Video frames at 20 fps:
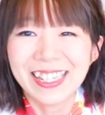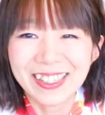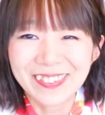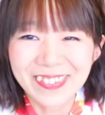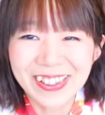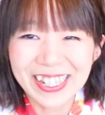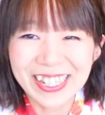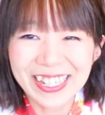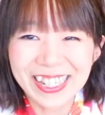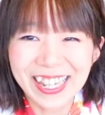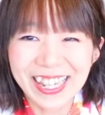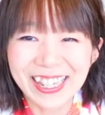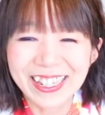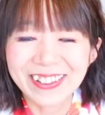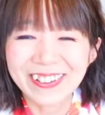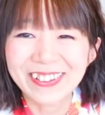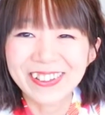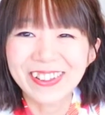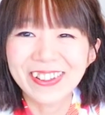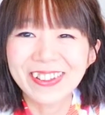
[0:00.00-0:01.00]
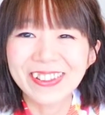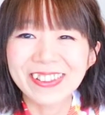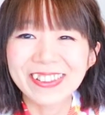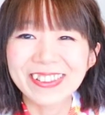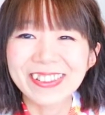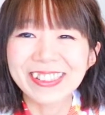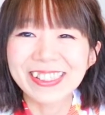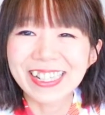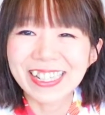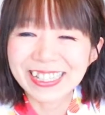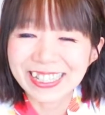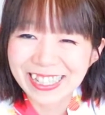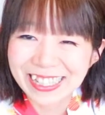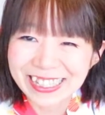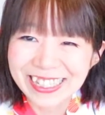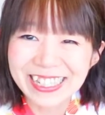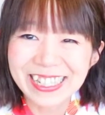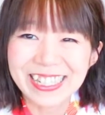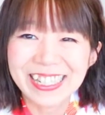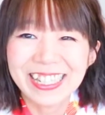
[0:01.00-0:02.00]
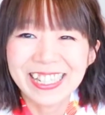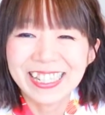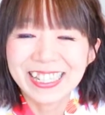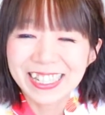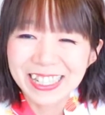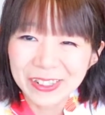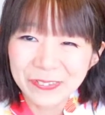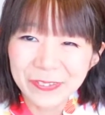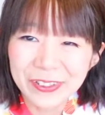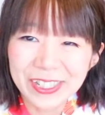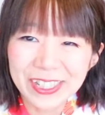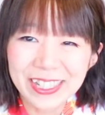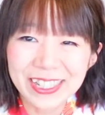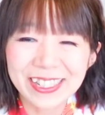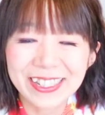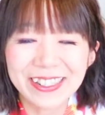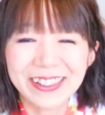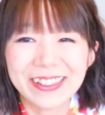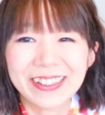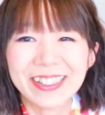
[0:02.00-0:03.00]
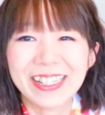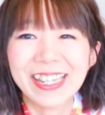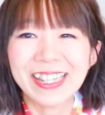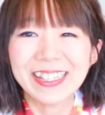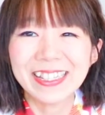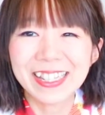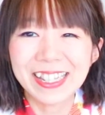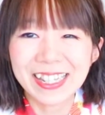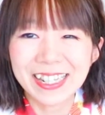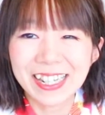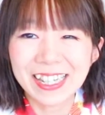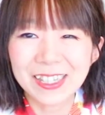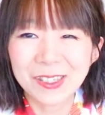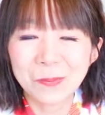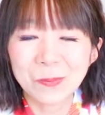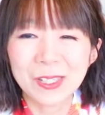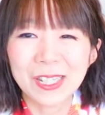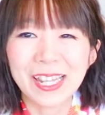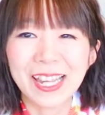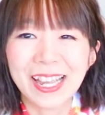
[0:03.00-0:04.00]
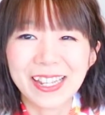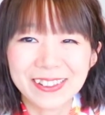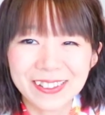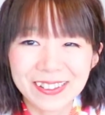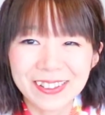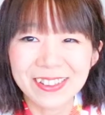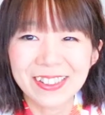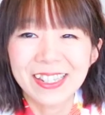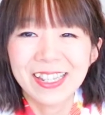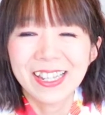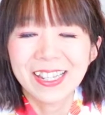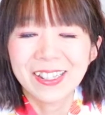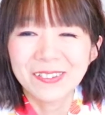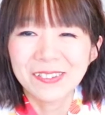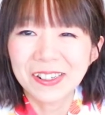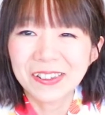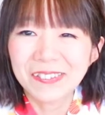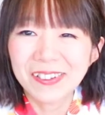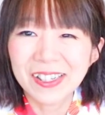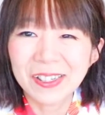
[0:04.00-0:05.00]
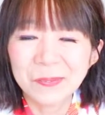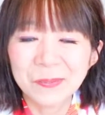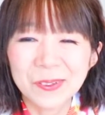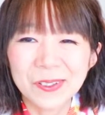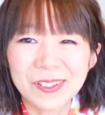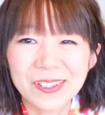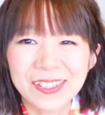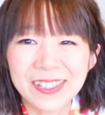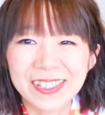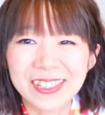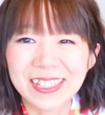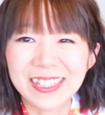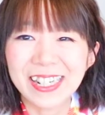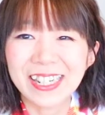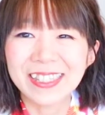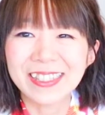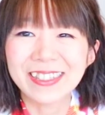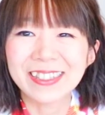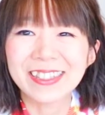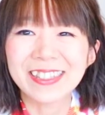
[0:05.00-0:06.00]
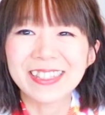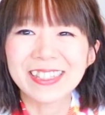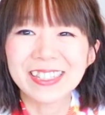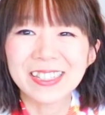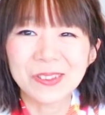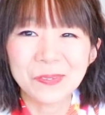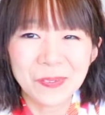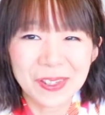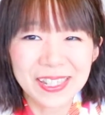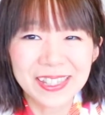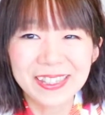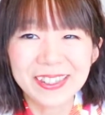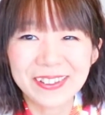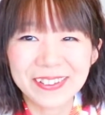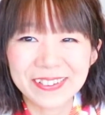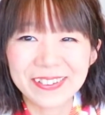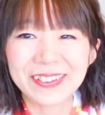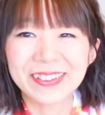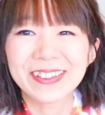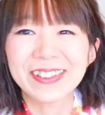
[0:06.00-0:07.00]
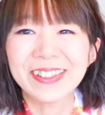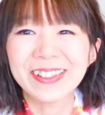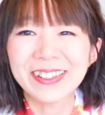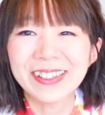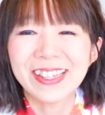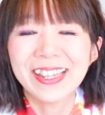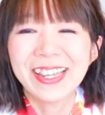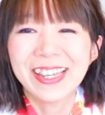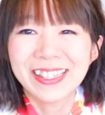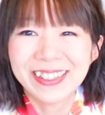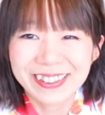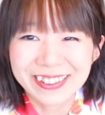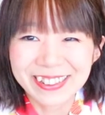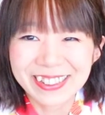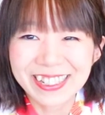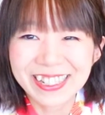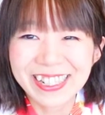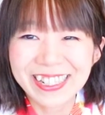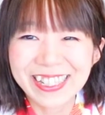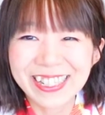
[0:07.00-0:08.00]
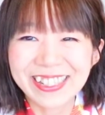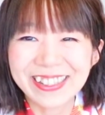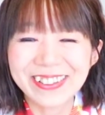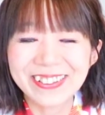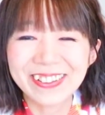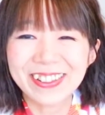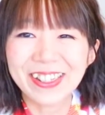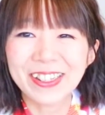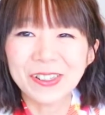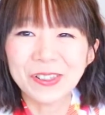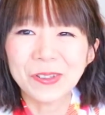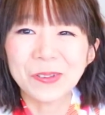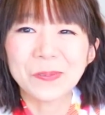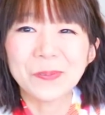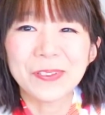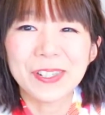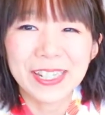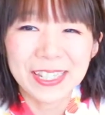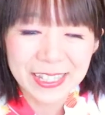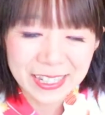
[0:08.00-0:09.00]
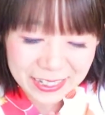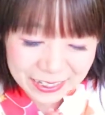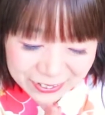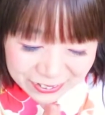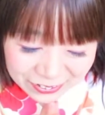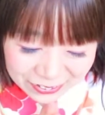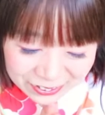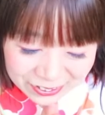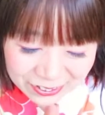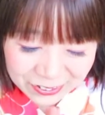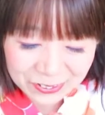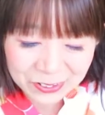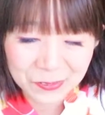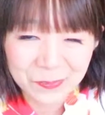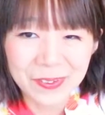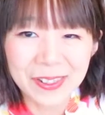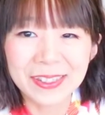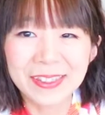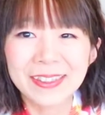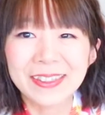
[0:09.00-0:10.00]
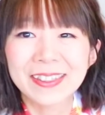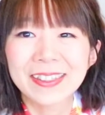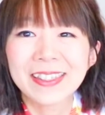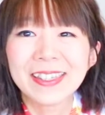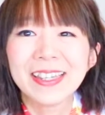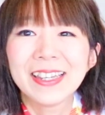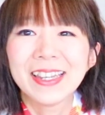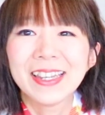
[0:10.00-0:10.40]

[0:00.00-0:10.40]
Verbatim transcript: 今だけご登録の方に DVD の限定レシピであるフラワーボックスちらし寿司弁当の作り方動画をプレゼントしております